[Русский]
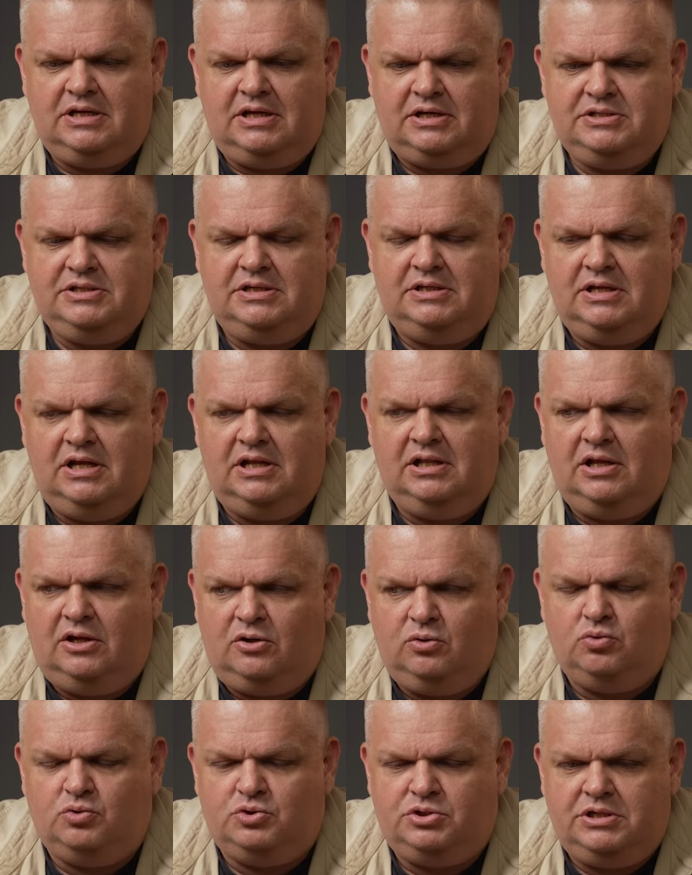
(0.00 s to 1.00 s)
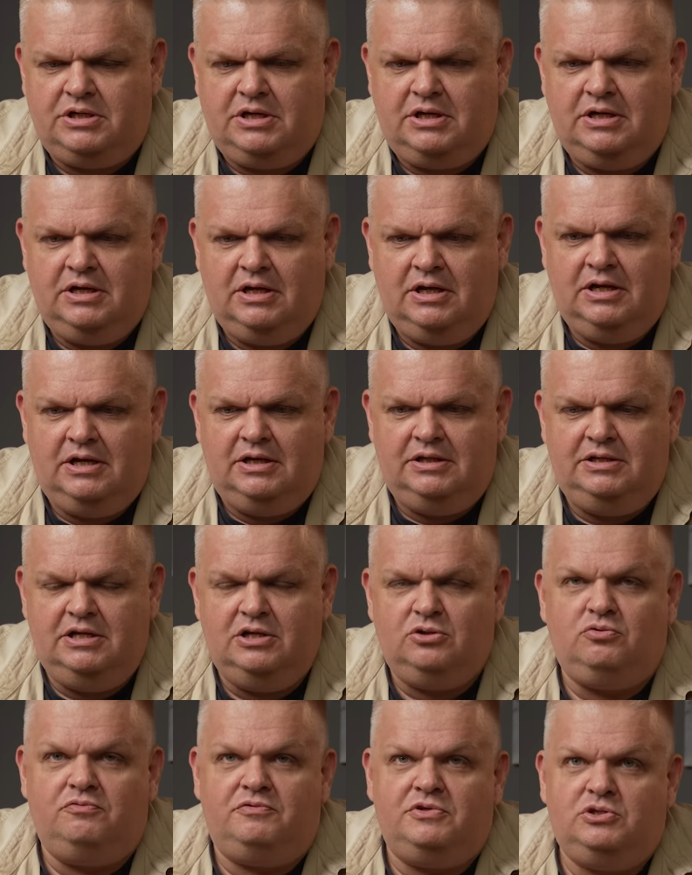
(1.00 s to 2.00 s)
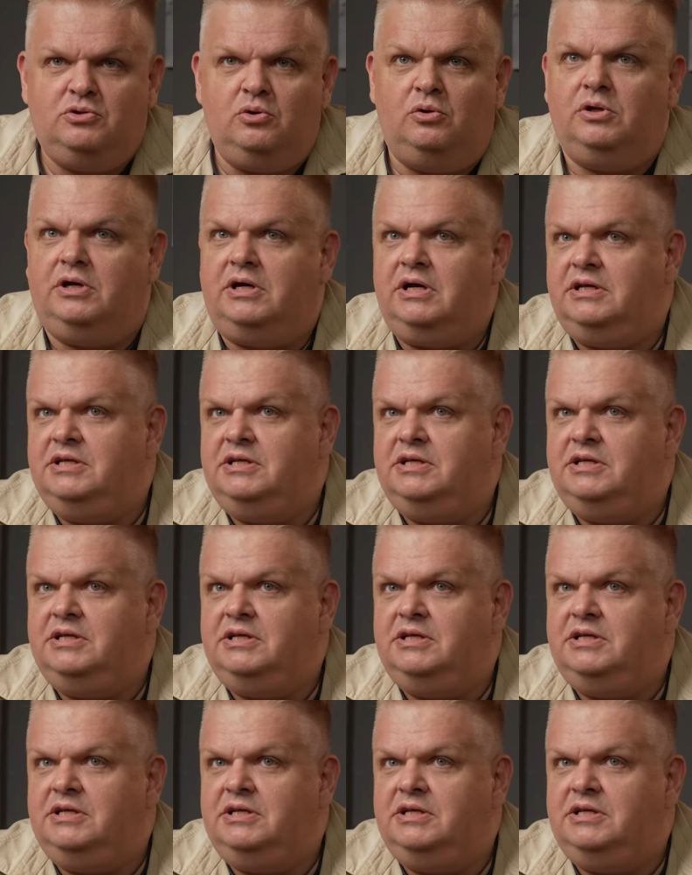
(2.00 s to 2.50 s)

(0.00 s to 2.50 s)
арсенал оружия. Нету веселых